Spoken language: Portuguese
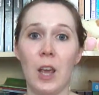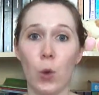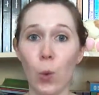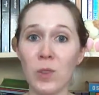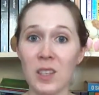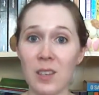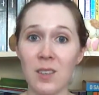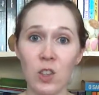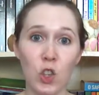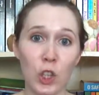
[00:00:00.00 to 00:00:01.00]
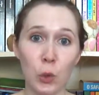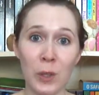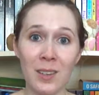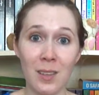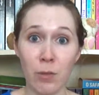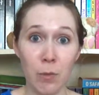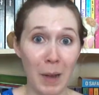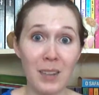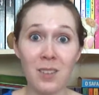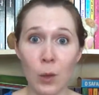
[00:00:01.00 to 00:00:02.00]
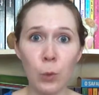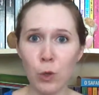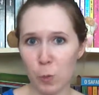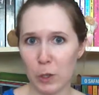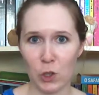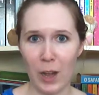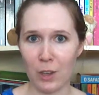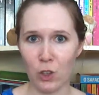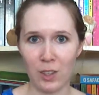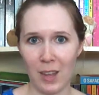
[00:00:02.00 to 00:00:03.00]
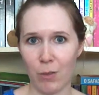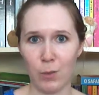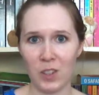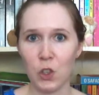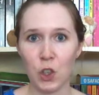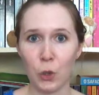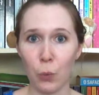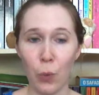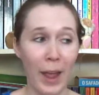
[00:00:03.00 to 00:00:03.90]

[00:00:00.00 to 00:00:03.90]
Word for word: Eu consegui sentir toda essa vibração que os personagens estavam sentindo.